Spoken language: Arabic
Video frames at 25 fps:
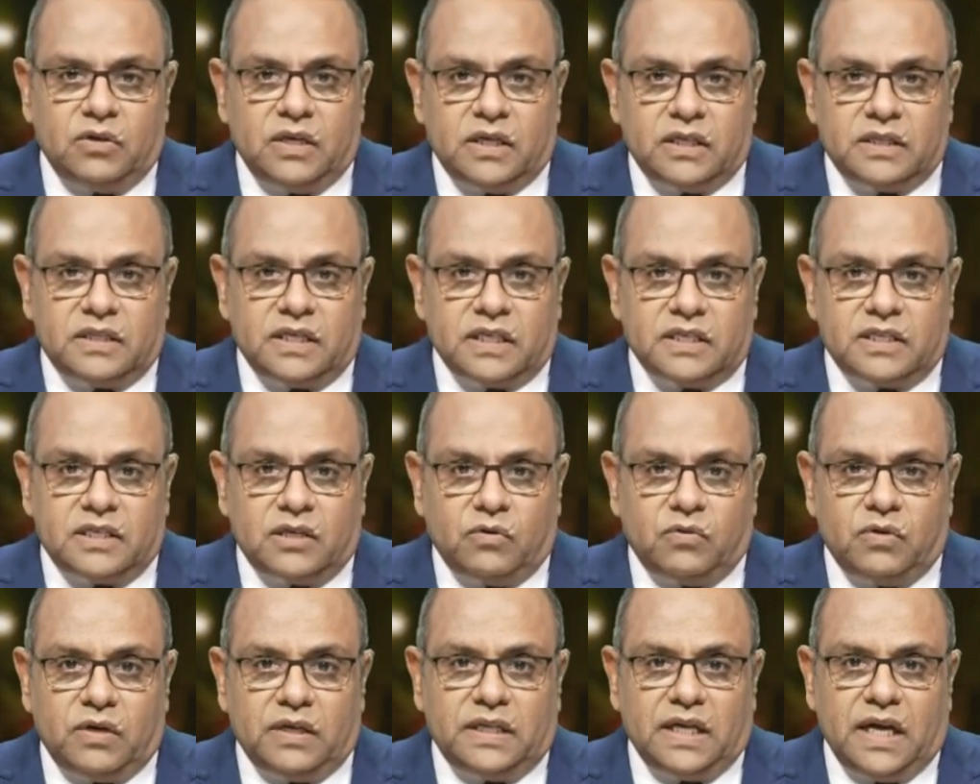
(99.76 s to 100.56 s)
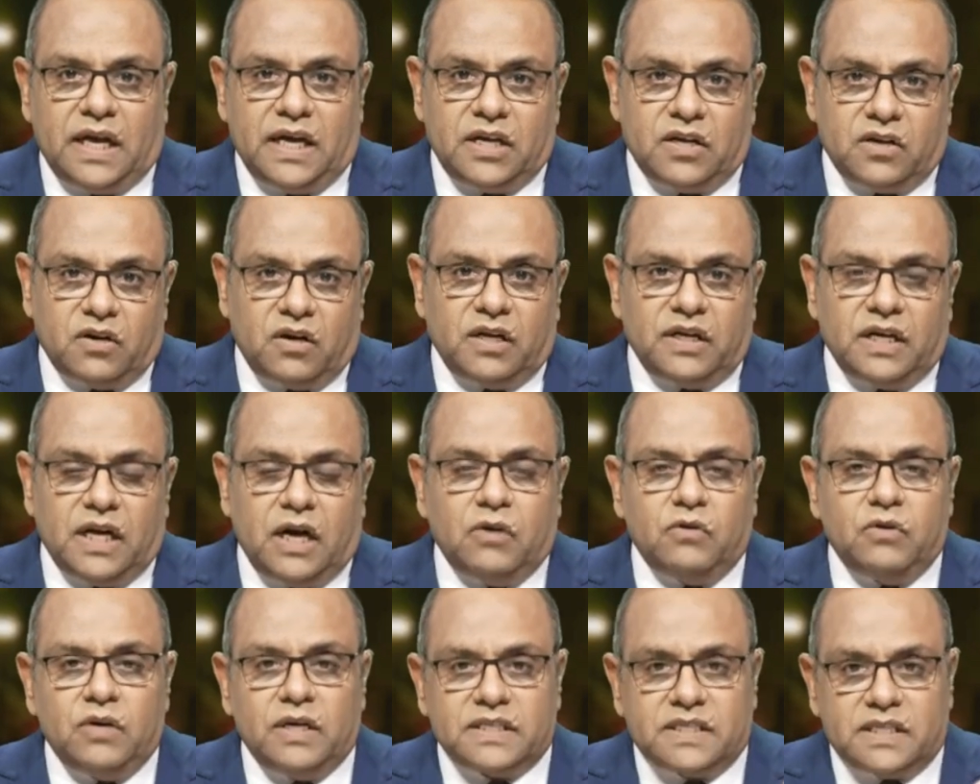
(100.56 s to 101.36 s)
تستوردها ايران
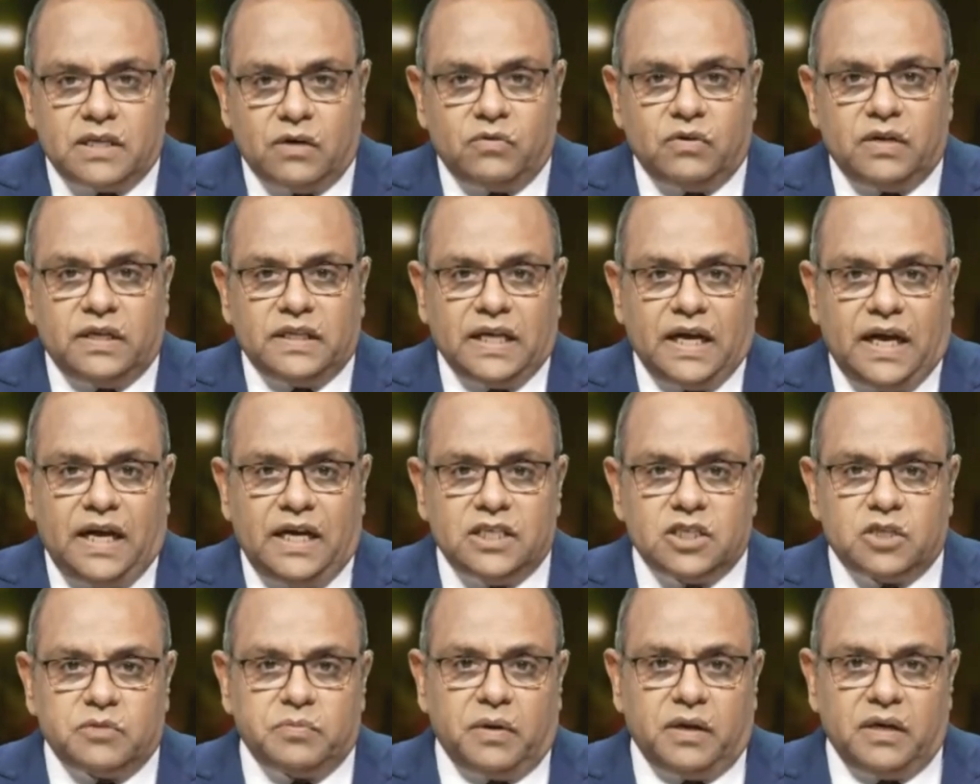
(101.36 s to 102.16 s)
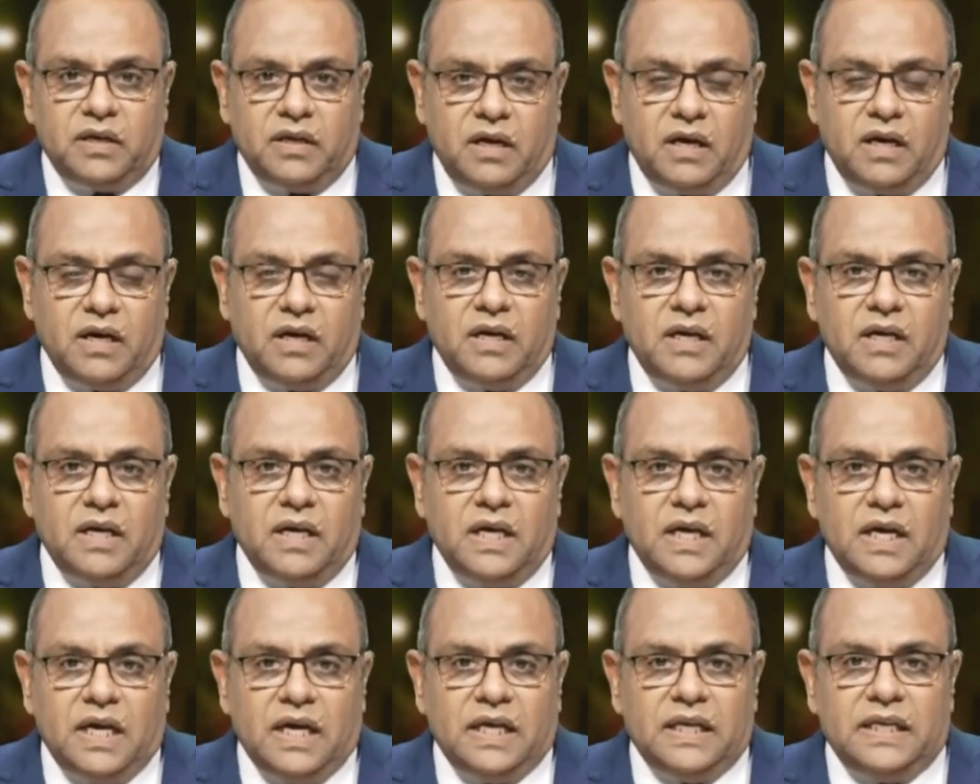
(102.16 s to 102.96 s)
او يستوردها حزب الله
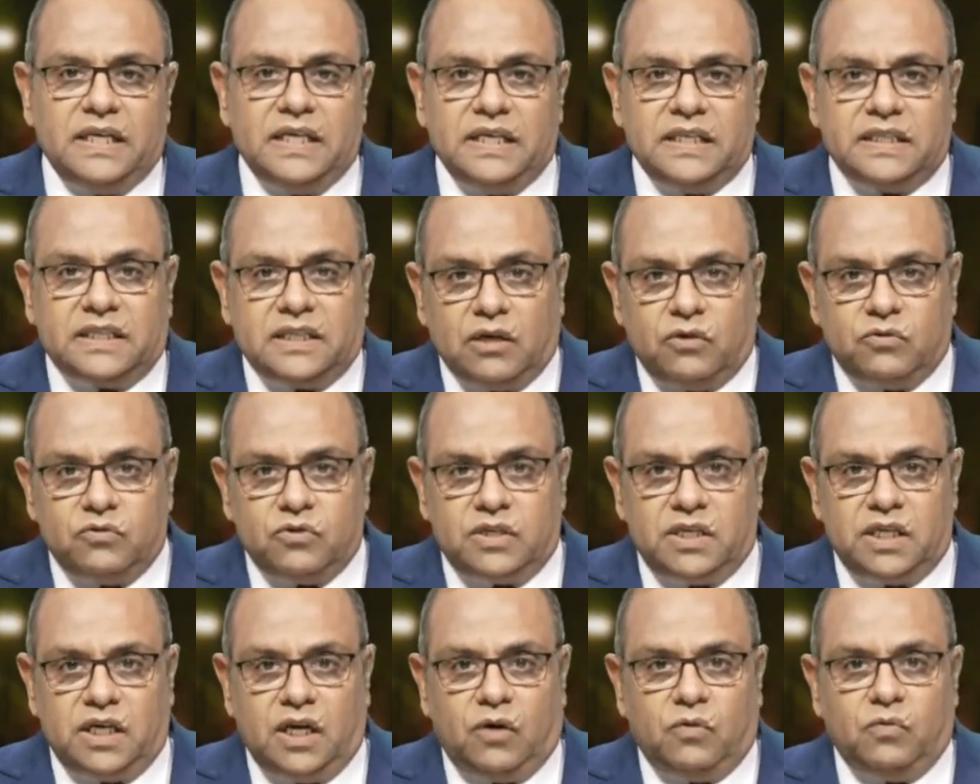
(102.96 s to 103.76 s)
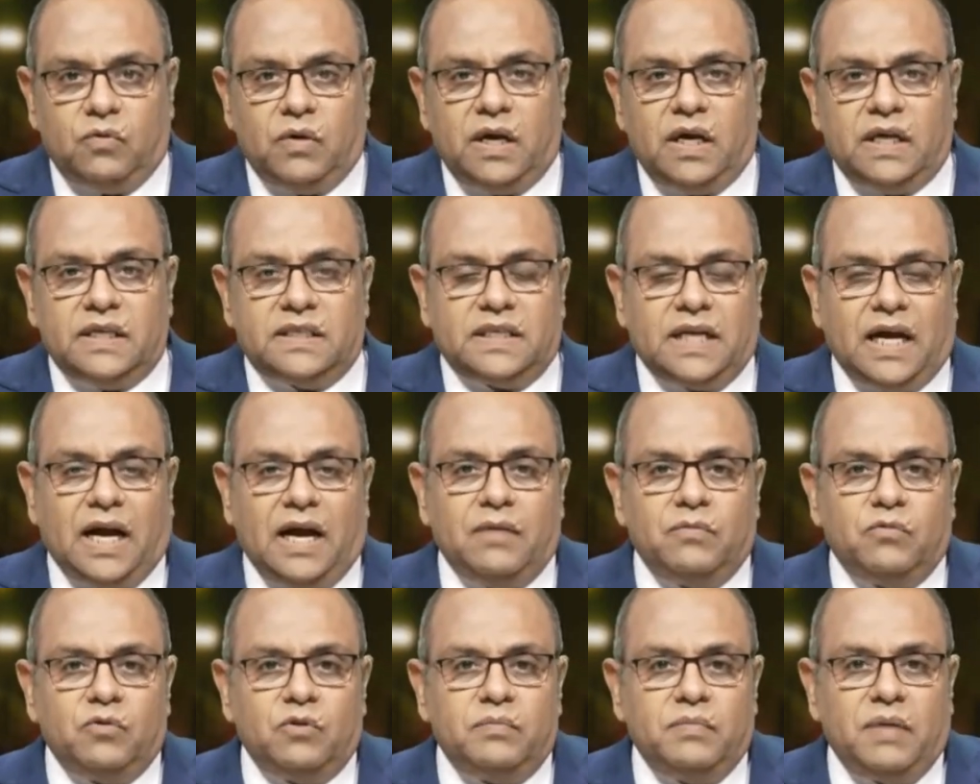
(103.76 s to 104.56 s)
للتوزيع
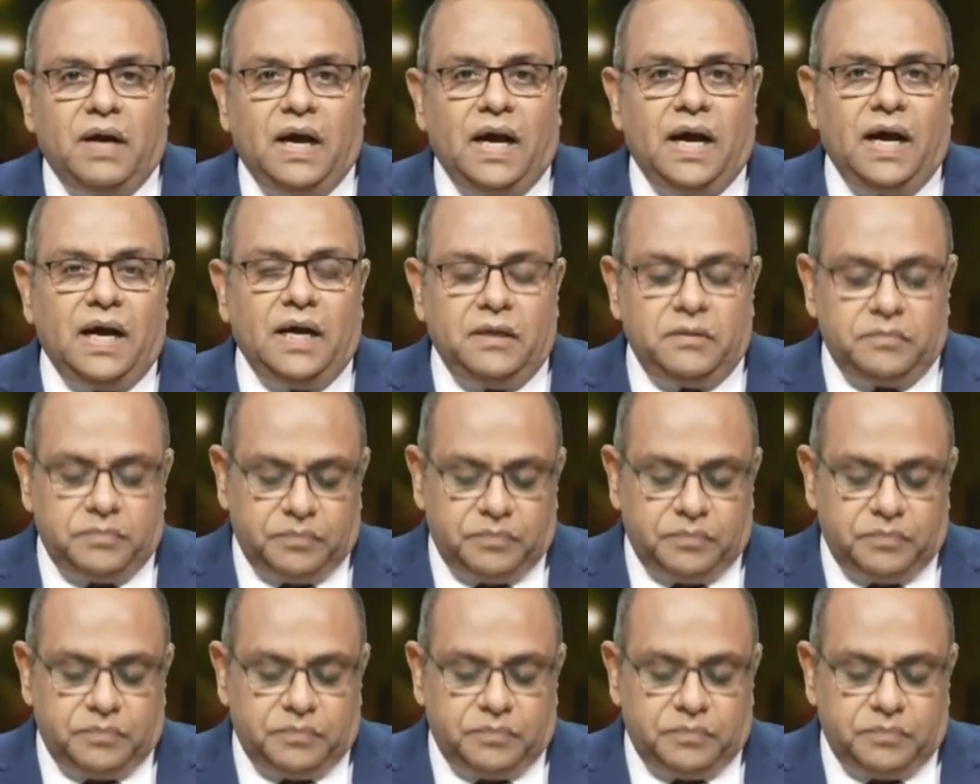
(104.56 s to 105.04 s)
والتعامل معها